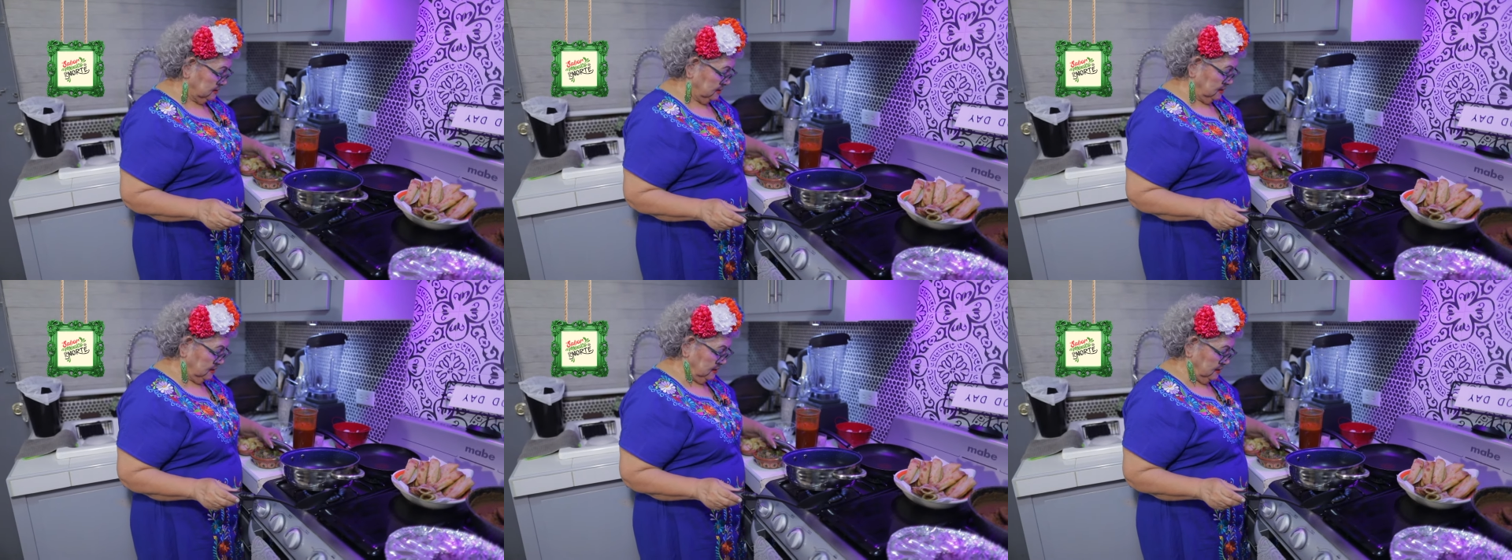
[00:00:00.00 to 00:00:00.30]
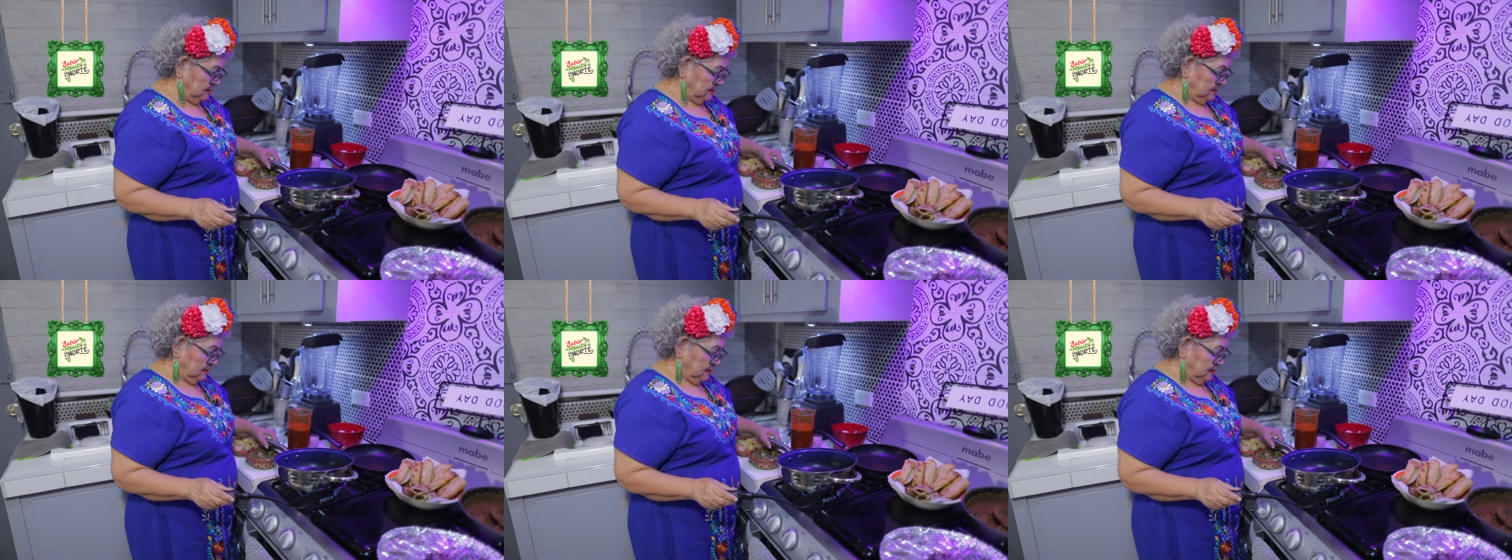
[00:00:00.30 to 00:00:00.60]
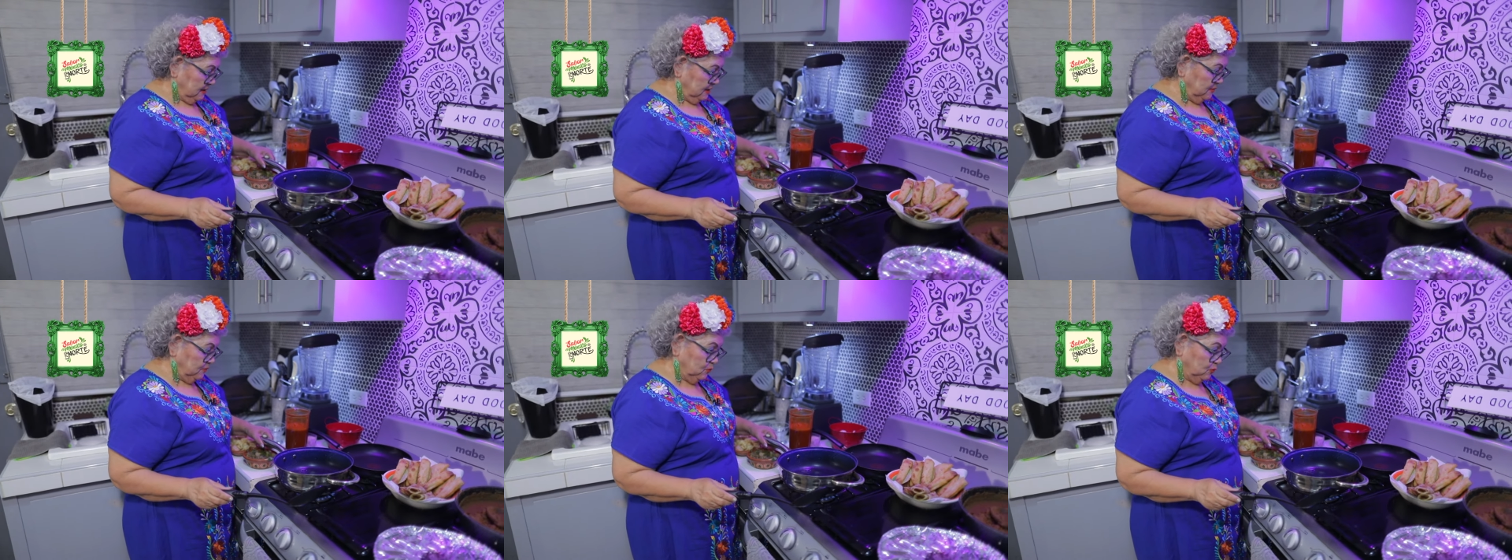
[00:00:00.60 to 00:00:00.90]
¿eh?
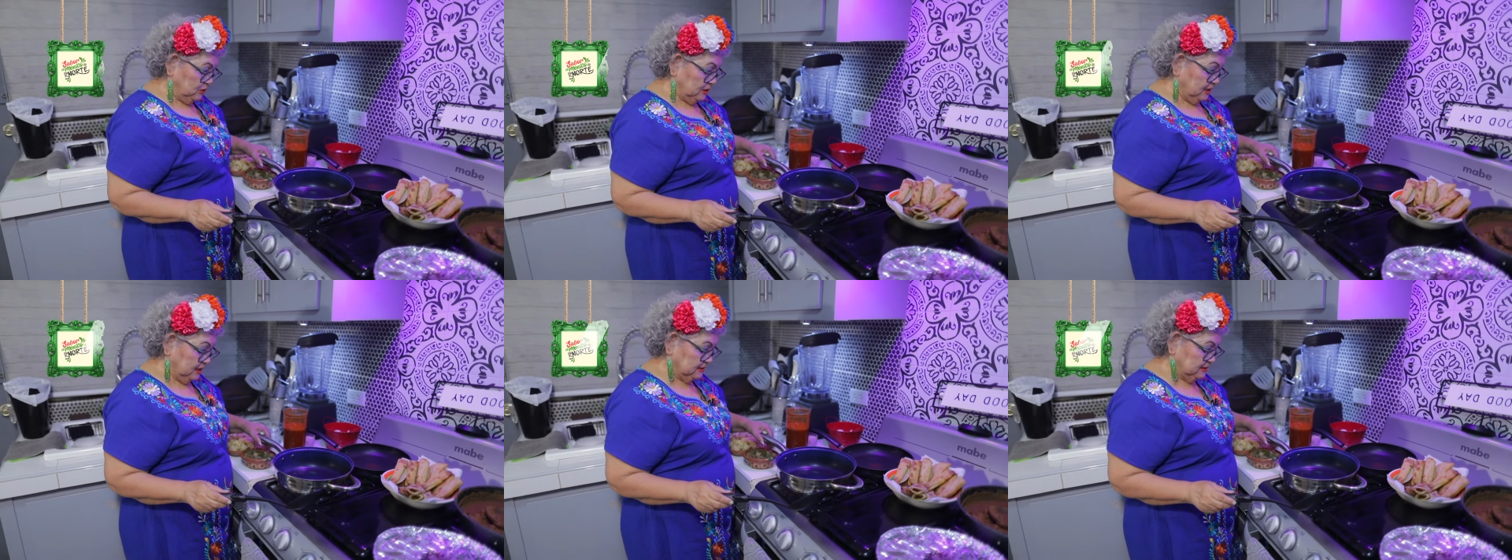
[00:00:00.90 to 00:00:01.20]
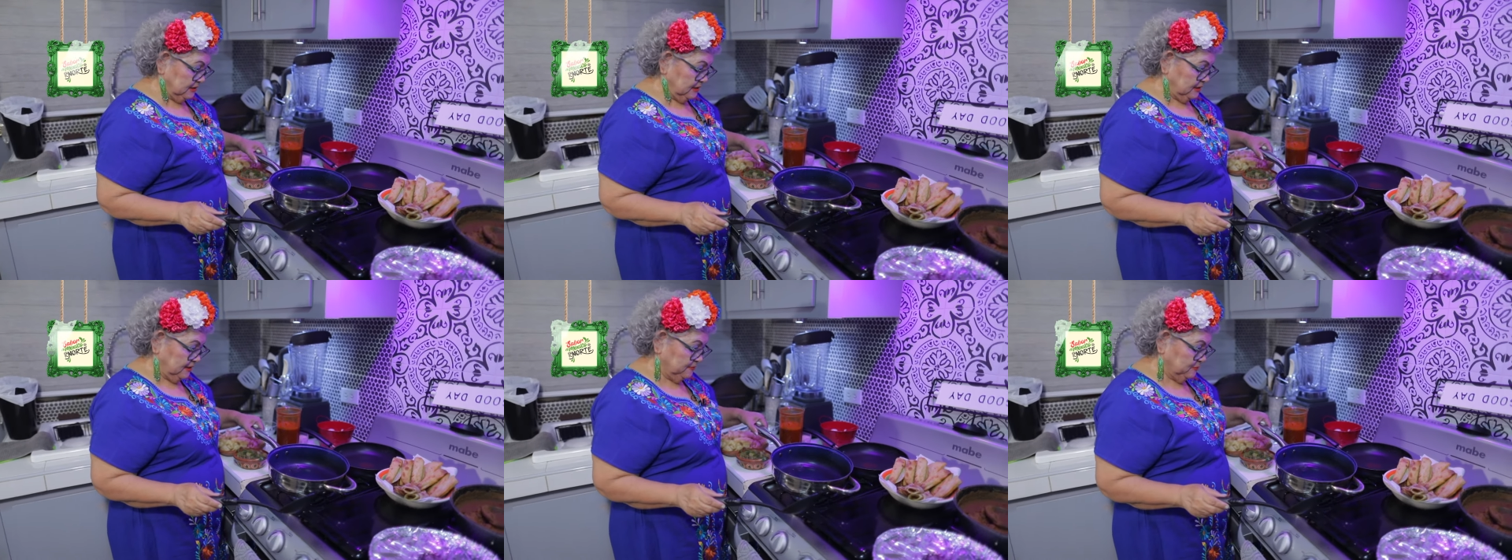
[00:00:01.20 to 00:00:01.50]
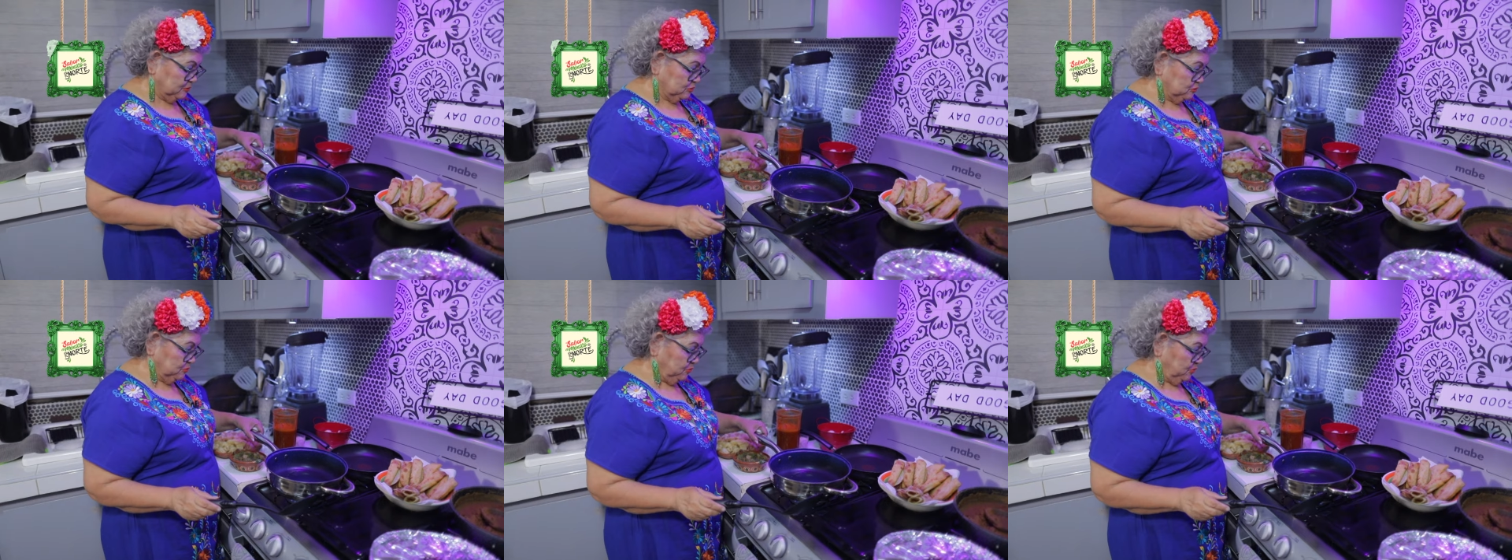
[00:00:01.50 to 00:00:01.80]
y muy caseras,
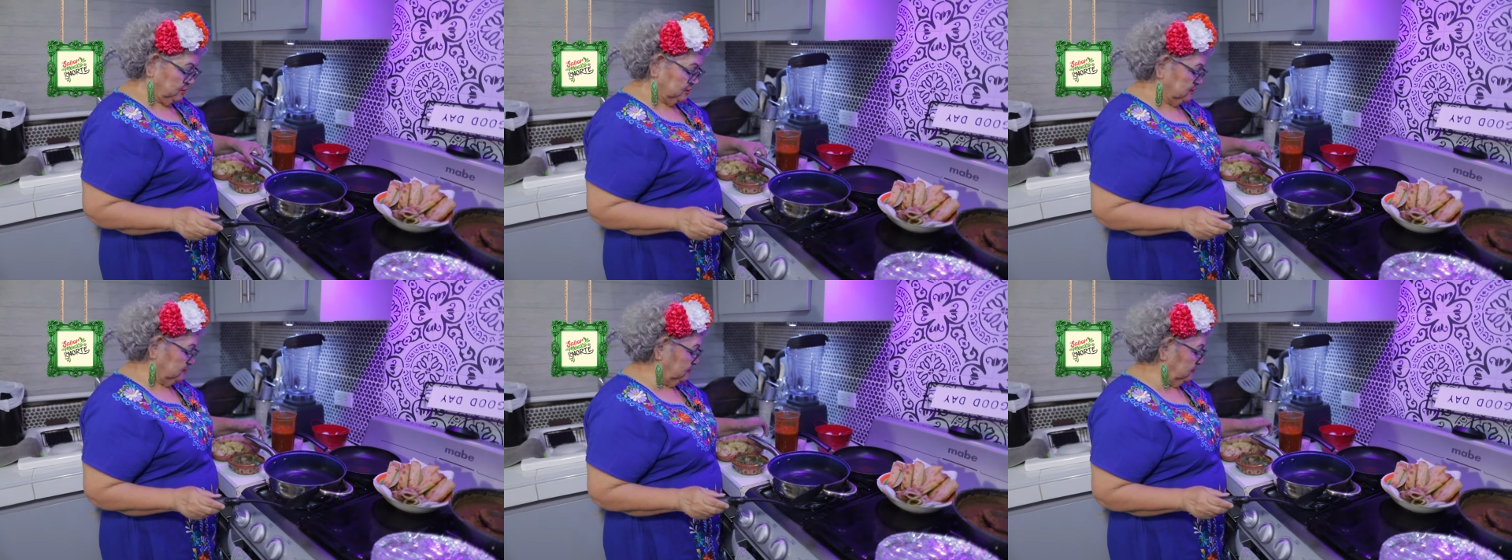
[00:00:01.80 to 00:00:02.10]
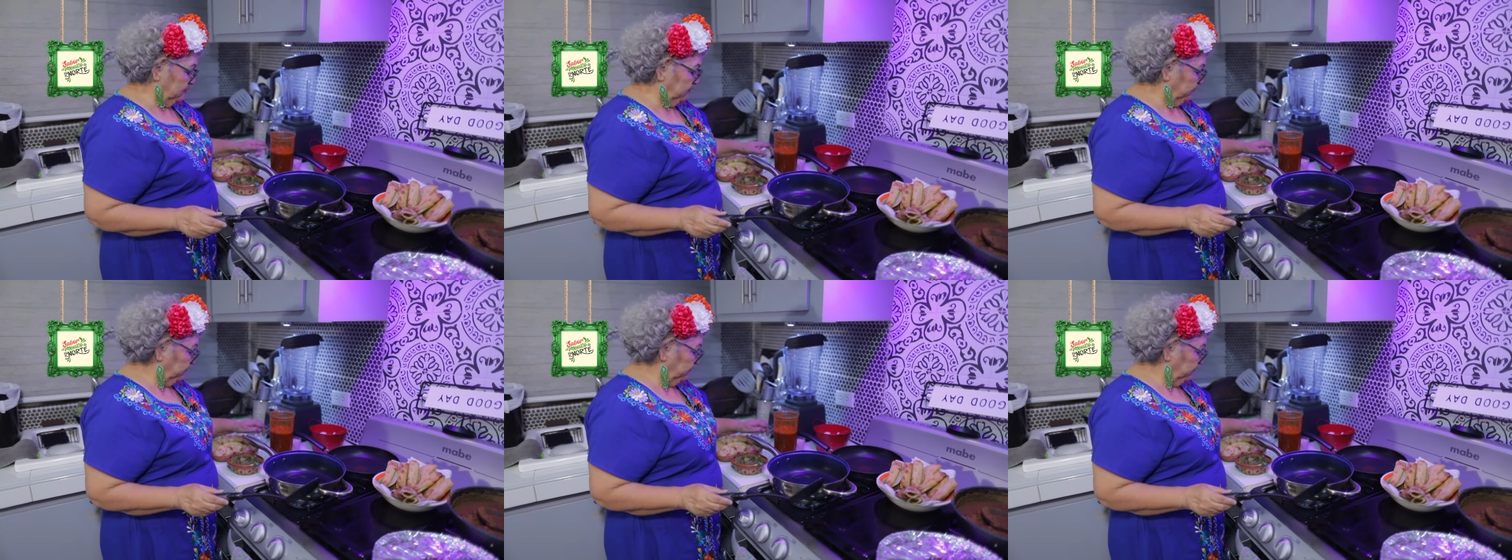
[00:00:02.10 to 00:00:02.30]
por supuesto.